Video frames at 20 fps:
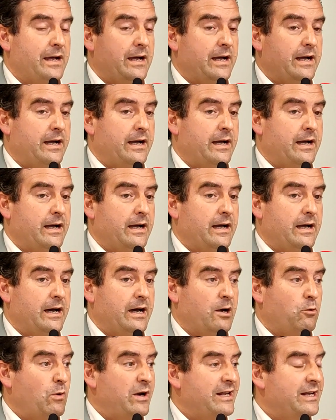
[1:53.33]

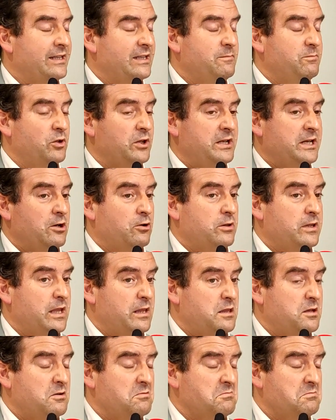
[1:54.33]
a, cualquier tipo de
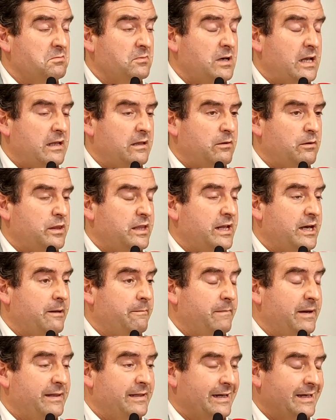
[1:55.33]
negociación, un cierre
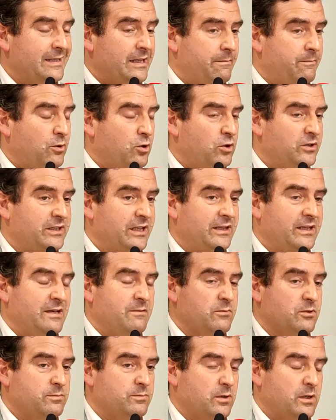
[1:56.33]
en banda que tampoco
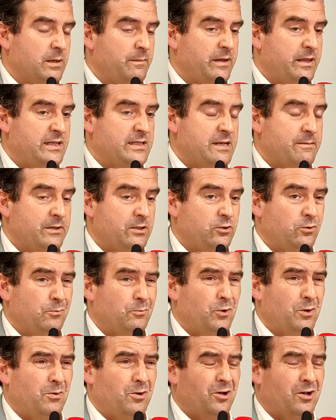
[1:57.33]
entendemos, porque precisamente un
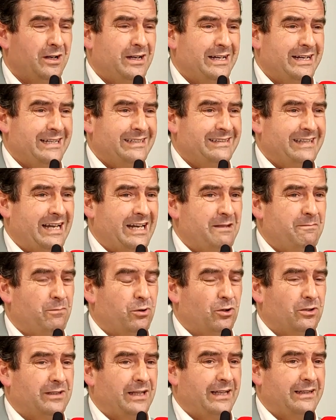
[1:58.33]
pueblo tan
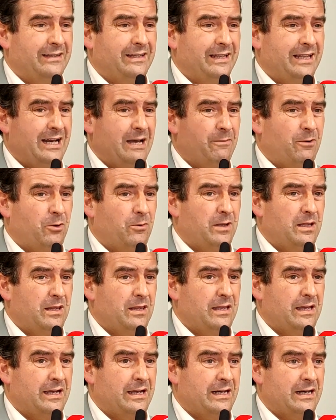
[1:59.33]
importante de la
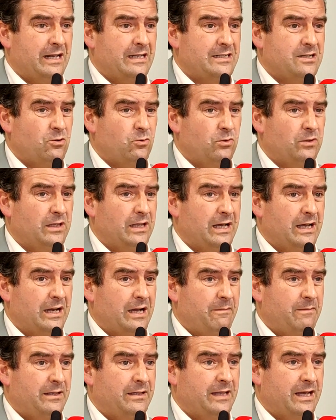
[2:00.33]
provincia, que es la segunda
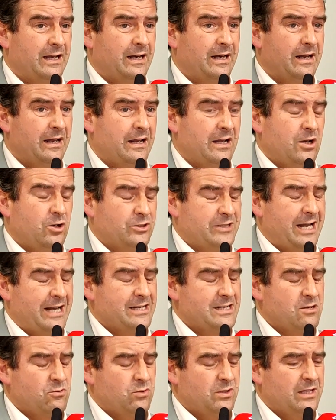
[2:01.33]
capital, o sea,
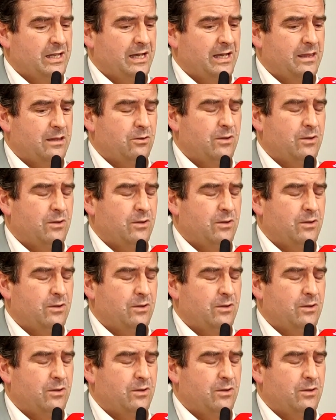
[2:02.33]
la segunda